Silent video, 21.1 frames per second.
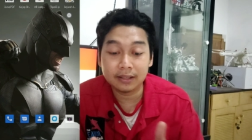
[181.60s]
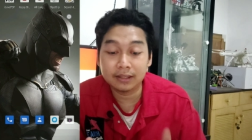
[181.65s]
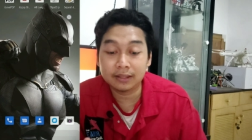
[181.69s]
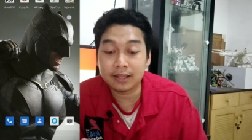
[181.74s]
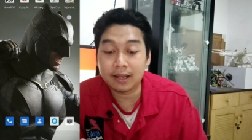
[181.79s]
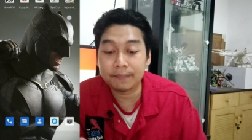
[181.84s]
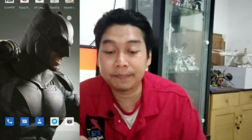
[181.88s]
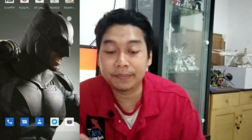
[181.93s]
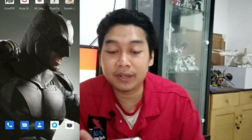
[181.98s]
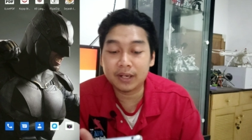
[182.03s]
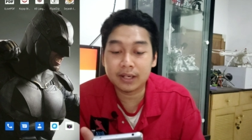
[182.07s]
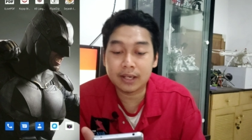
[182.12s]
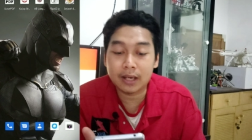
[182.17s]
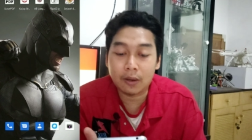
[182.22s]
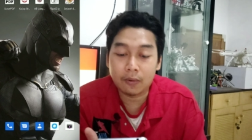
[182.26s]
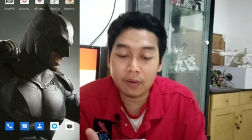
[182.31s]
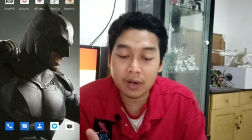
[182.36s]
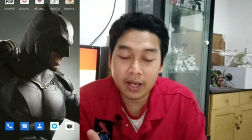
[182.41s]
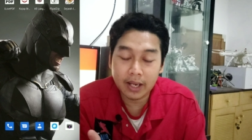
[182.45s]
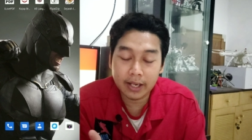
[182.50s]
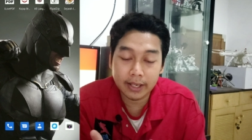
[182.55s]
di tampilan
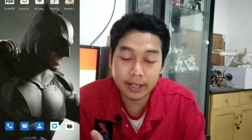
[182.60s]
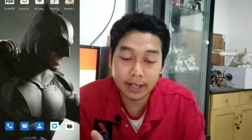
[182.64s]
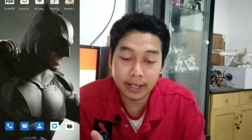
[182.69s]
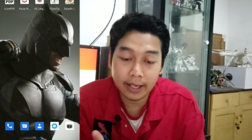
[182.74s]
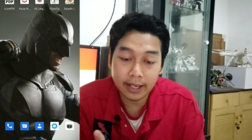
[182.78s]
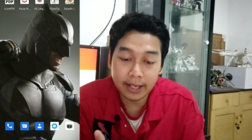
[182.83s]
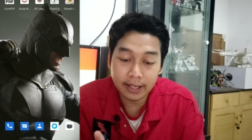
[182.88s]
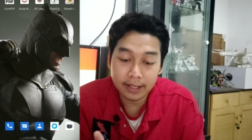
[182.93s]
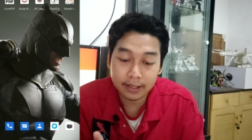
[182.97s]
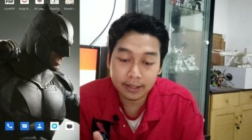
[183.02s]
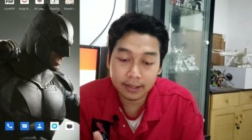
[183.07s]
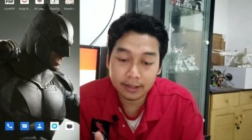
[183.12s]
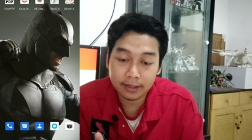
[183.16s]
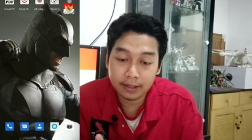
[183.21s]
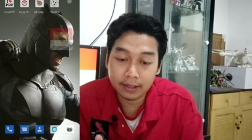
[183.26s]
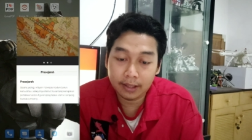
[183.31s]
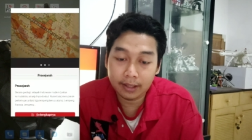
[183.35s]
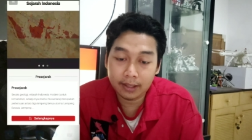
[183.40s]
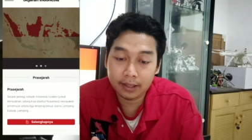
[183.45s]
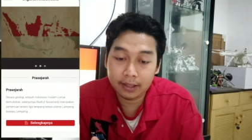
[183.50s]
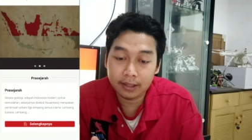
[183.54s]
awal adalah
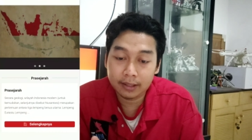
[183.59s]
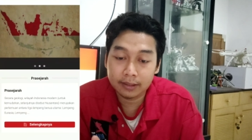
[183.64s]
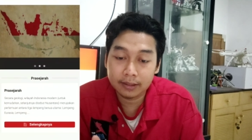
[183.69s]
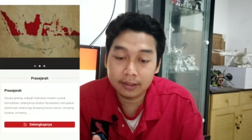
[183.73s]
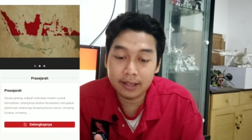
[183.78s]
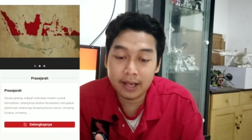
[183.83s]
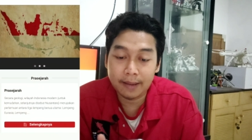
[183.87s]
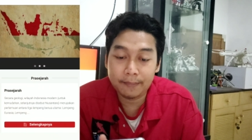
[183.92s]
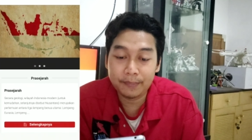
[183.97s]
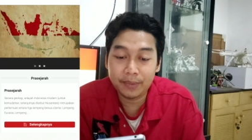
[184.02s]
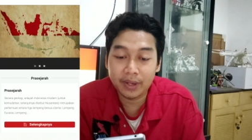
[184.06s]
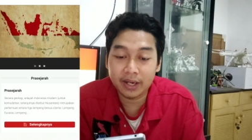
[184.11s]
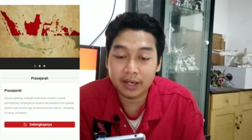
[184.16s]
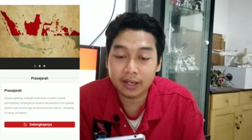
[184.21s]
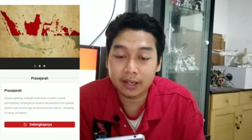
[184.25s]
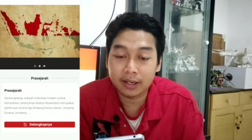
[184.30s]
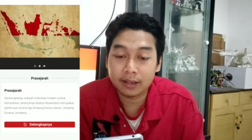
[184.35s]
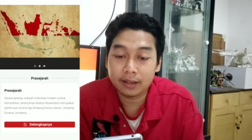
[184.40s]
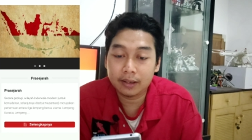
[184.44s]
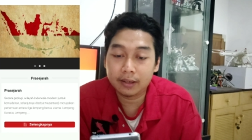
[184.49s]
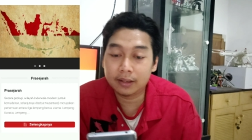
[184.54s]
uh,
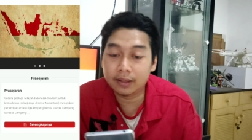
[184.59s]
gambar